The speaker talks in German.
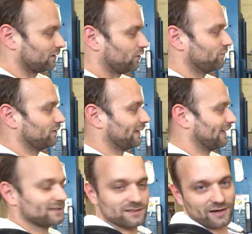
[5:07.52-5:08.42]
können wir
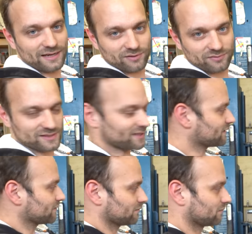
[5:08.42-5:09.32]
relativ einfach
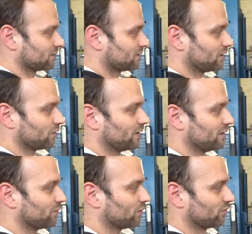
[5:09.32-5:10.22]
versetzen. Die können wir
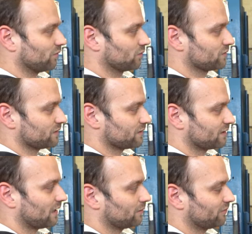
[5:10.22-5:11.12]
hinbauen, wo wir lustig sind,
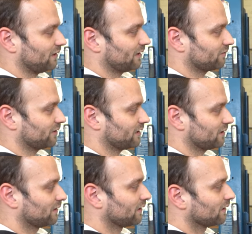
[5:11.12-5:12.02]
Kabel verlängern, fertig.
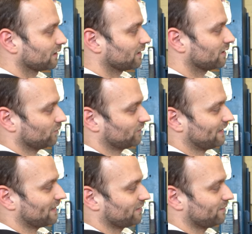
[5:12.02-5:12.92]
Äh, und
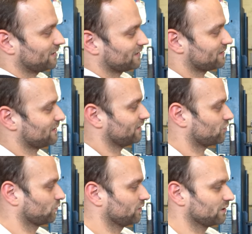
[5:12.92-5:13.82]
dann haben wir nämlich tatsächlich
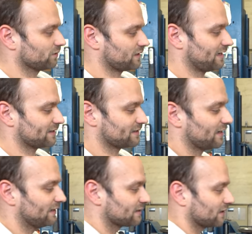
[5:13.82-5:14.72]
schon hier unseren ersten
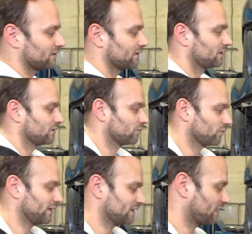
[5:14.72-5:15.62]
Halter,
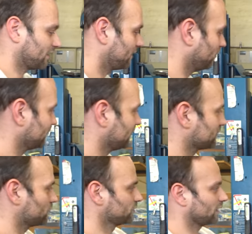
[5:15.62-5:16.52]
wo wir den Tank, glaube ich,
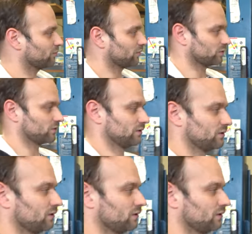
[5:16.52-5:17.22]
ganz cool dran bauen können.